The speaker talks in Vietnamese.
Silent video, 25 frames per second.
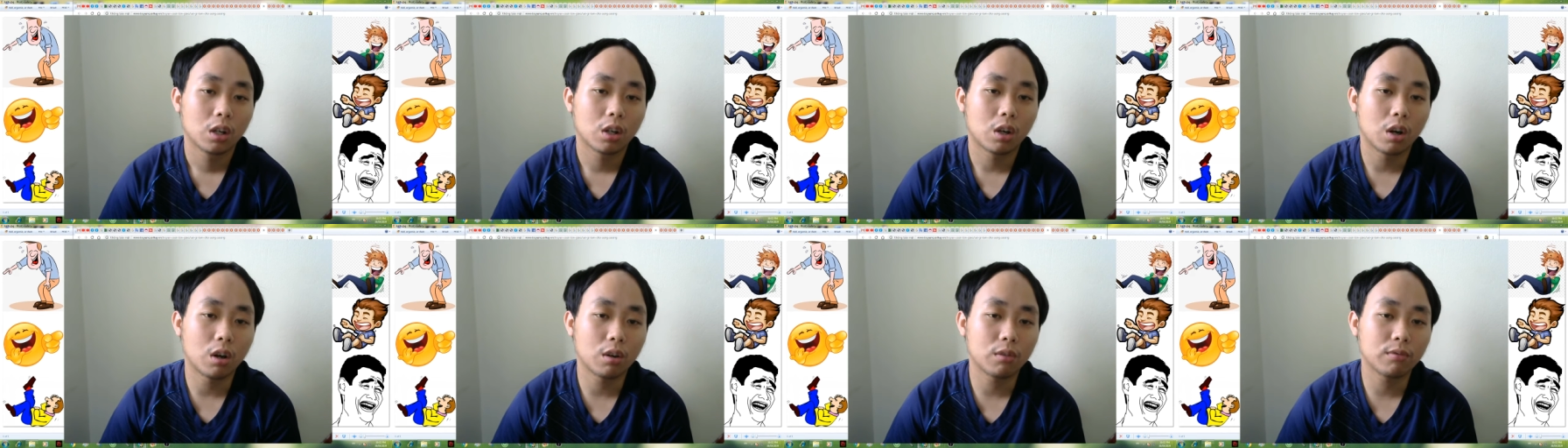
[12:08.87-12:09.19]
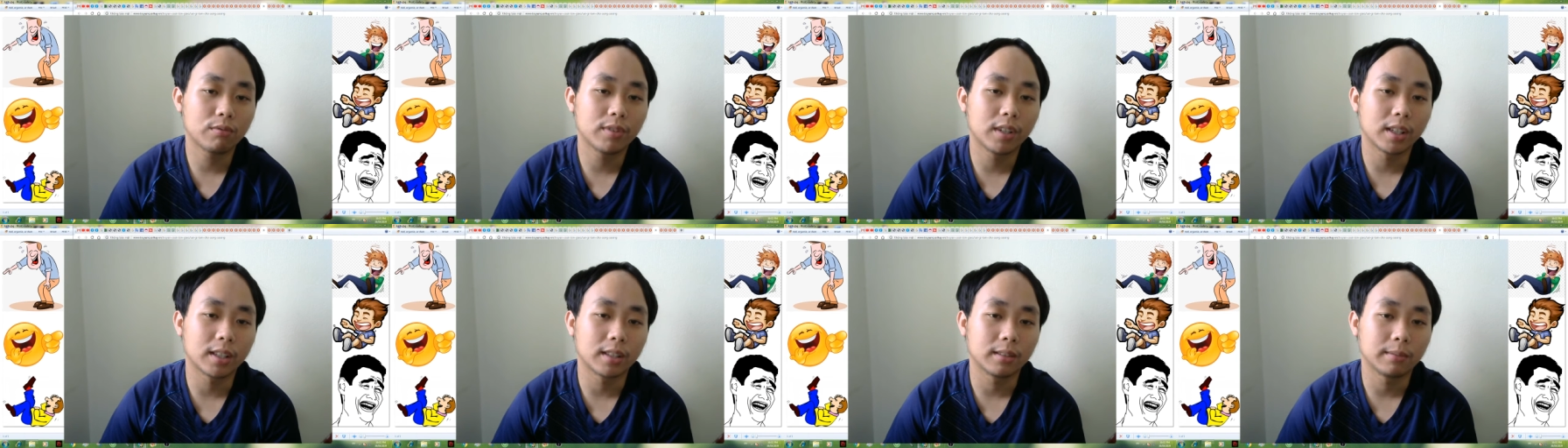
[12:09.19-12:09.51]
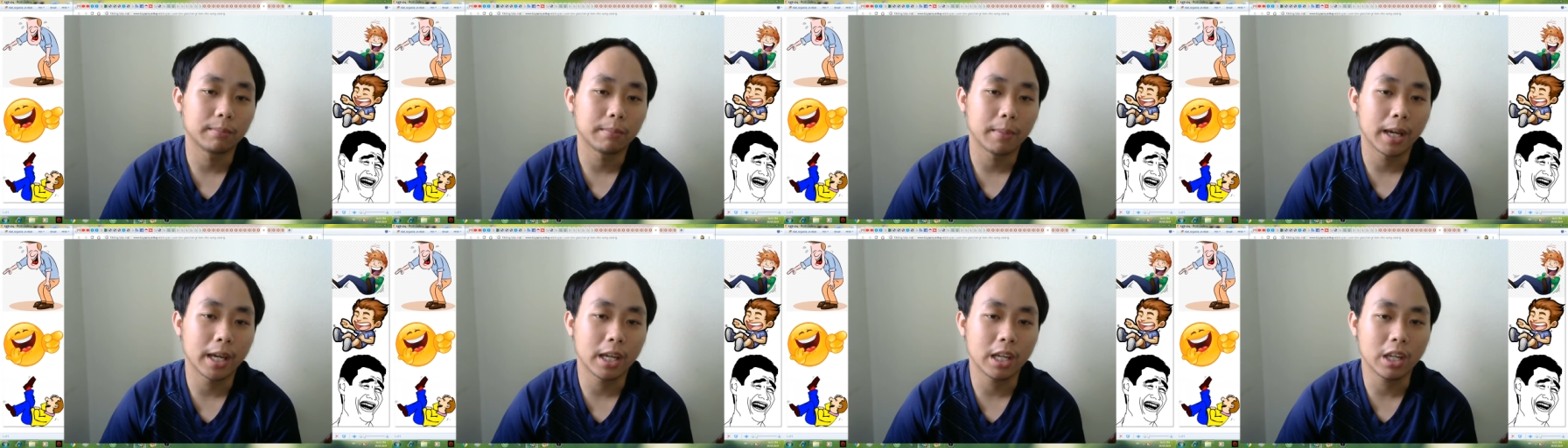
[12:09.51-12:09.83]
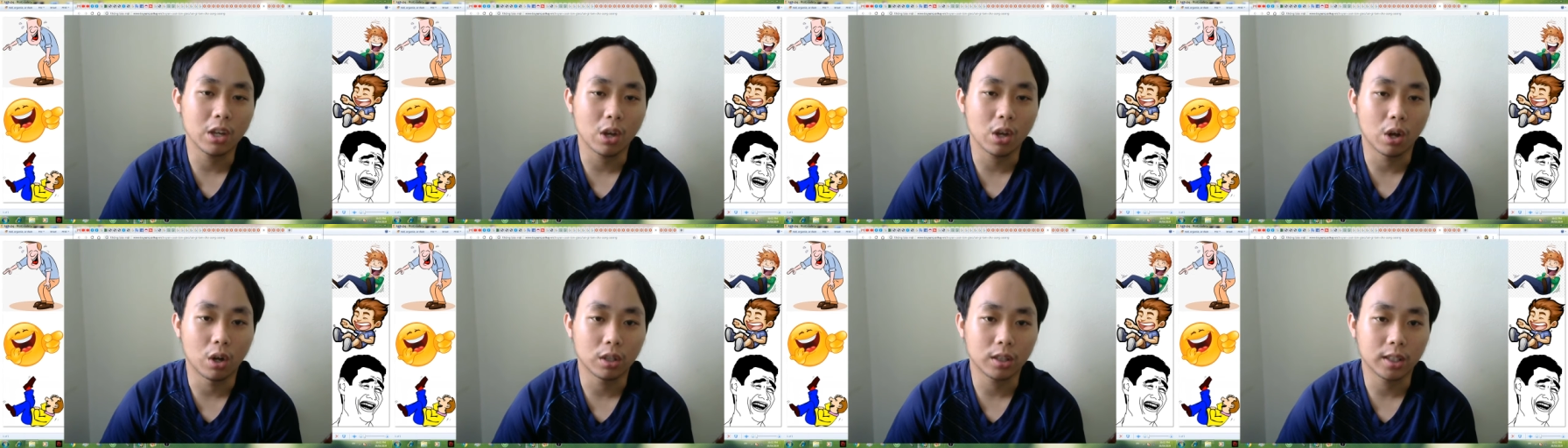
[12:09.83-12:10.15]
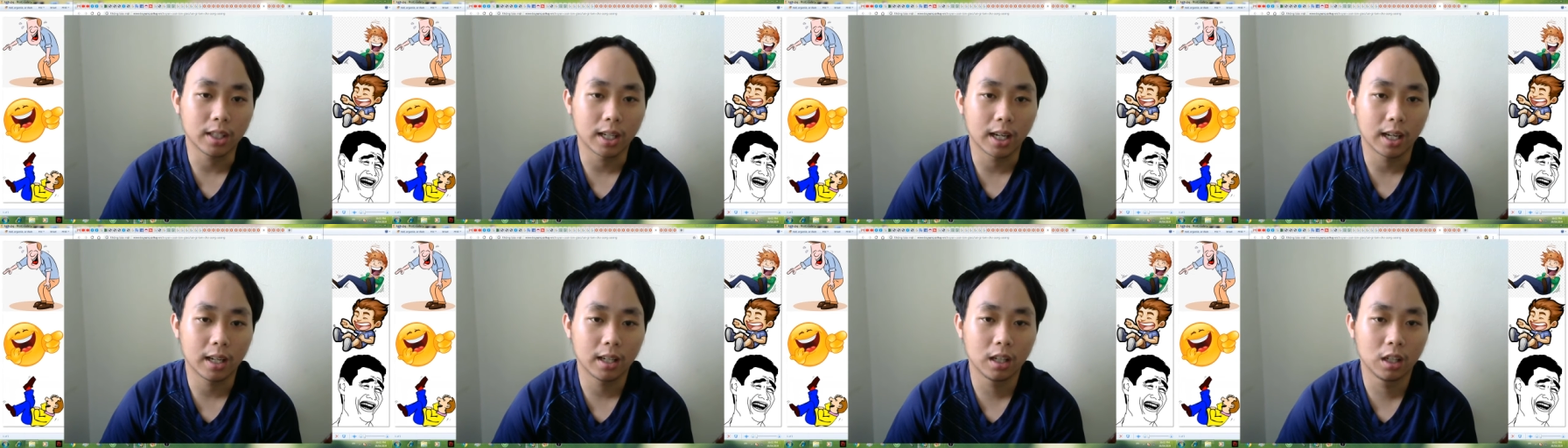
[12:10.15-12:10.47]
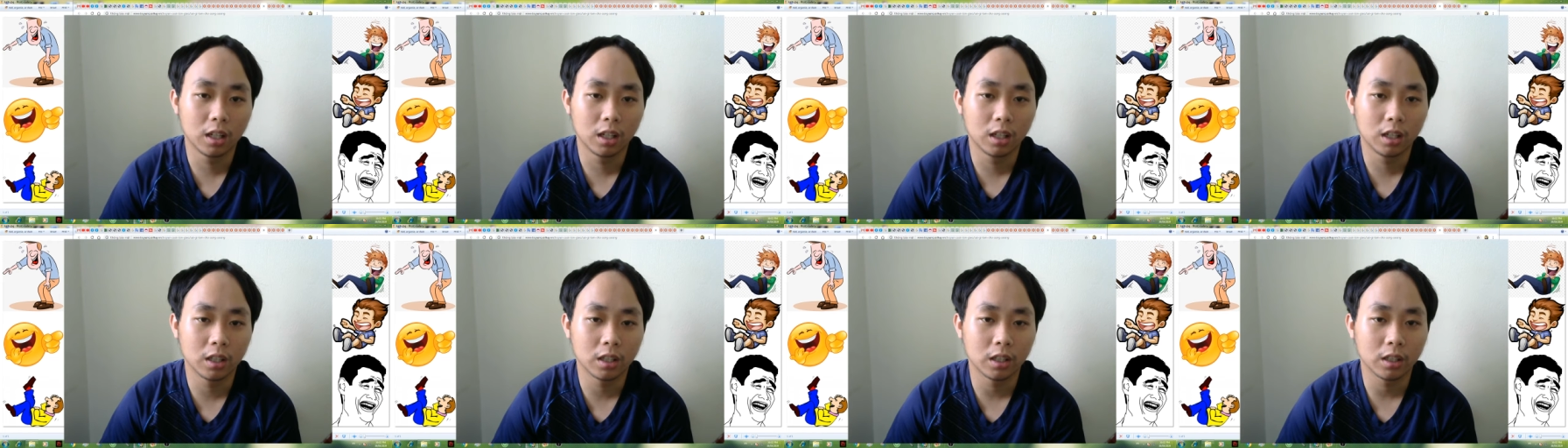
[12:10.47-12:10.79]
Con vật bé nhỏ trả
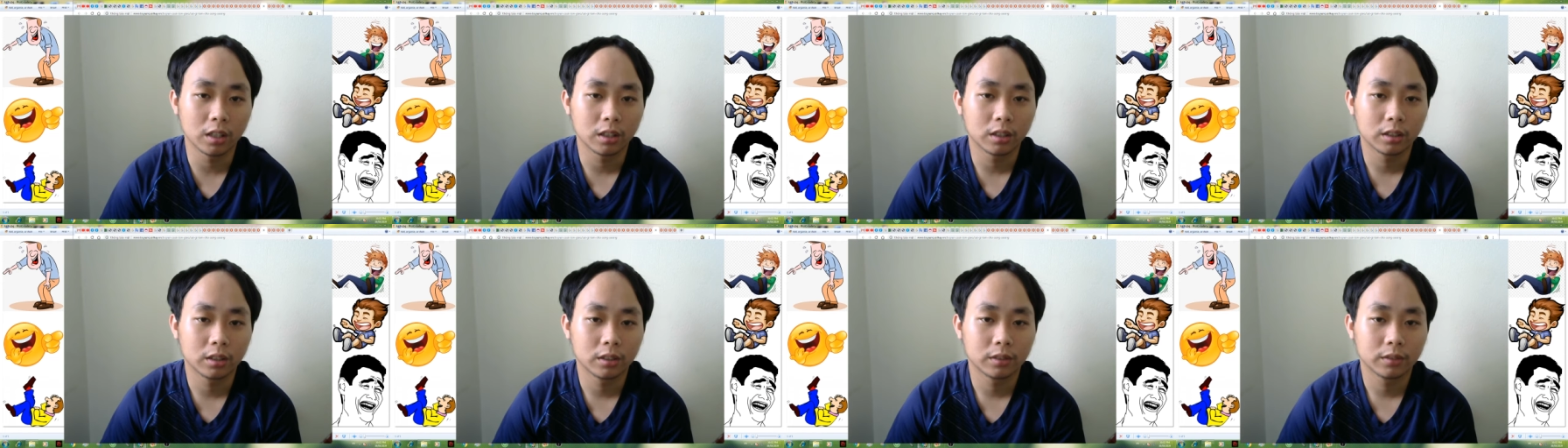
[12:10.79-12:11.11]
lời